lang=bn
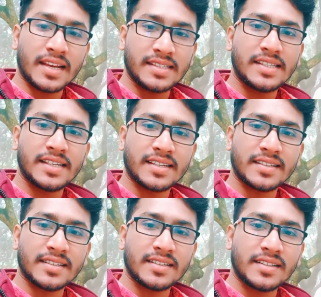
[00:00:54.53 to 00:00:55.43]
এই যে
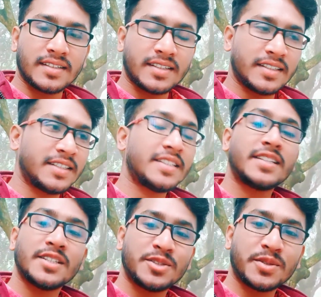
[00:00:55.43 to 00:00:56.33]

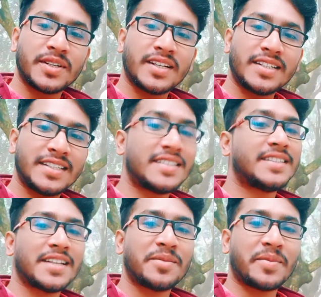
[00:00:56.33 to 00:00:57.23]
ডিজিটাল যুগের
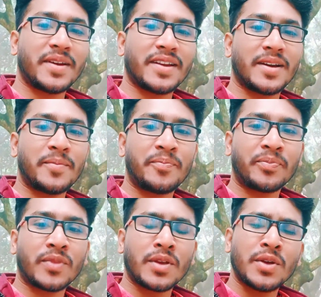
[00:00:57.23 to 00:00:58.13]
ডিজিটাল মেয়েরা
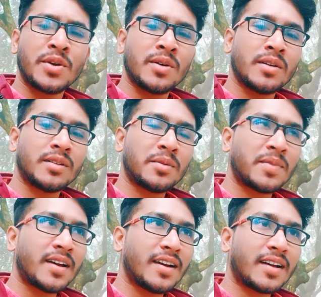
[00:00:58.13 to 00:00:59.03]

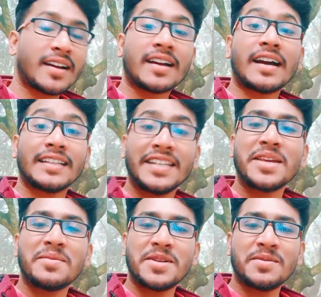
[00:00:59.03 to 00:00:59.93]
তোমরা
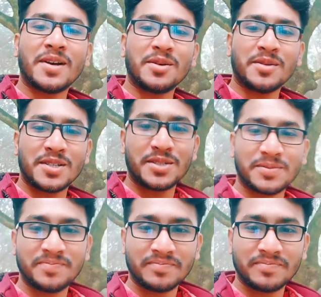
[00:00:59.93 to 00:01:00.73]
কাদেরকে বেশি ভালোবাসে